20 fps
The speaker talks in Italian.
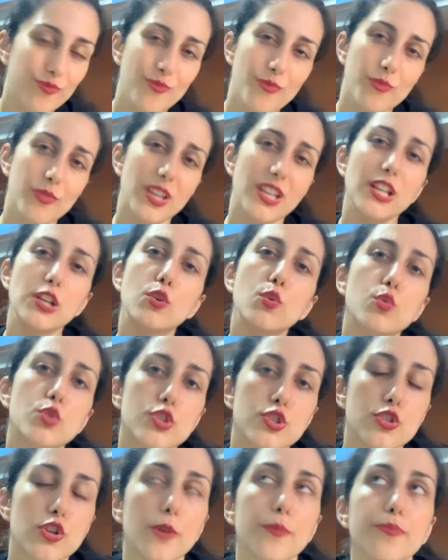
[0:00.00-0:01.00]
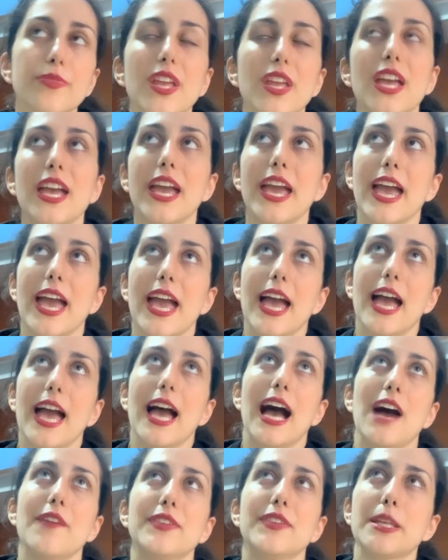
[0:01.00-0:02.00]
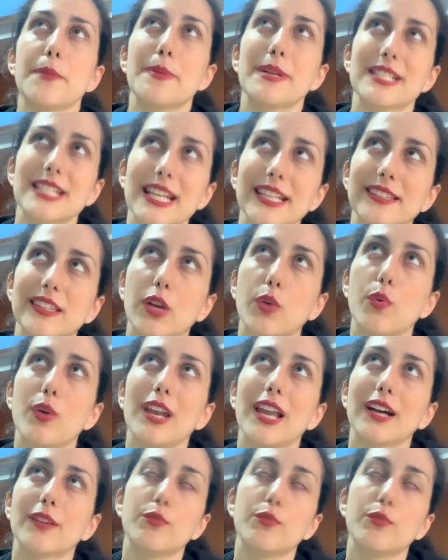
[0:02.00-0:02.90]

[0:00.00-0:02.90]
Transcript: Il gusto. Avete presente quella,